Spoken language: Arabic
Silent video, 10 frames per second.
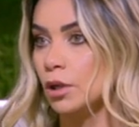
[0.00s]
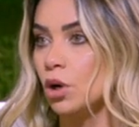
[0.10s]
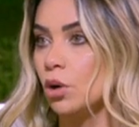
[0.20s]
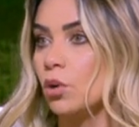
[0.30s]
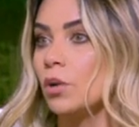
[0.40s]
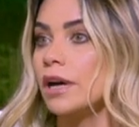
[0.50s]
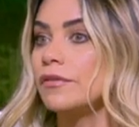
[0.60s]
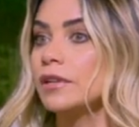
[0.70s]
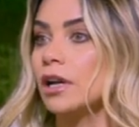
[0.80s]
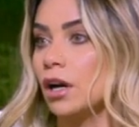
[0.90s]
آه
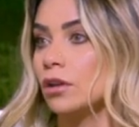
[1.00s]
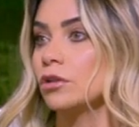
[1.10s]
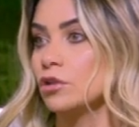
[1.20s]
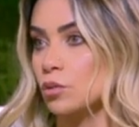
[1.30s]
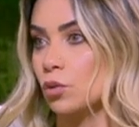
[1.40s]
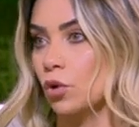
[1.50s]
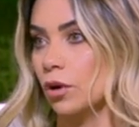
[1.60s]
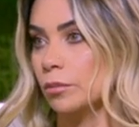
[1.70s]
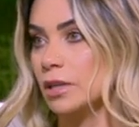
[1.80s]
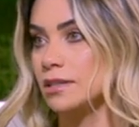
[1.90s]
ووقفنا العرض اسبوع
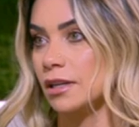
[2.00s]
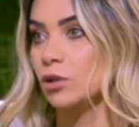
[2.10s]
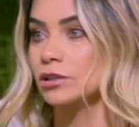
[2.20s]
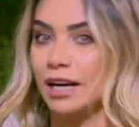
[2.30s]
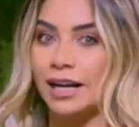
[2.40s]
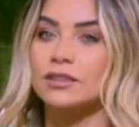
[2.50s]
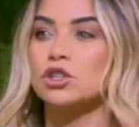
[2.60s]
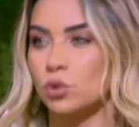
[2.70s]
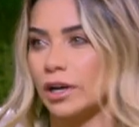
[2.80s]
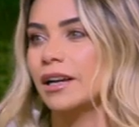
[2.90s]
بس انا كنت قعدت
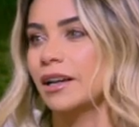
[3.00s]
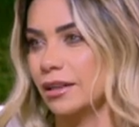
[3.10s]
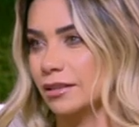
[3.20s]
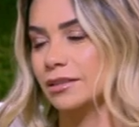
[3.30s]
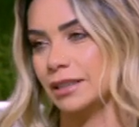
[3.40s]
شويه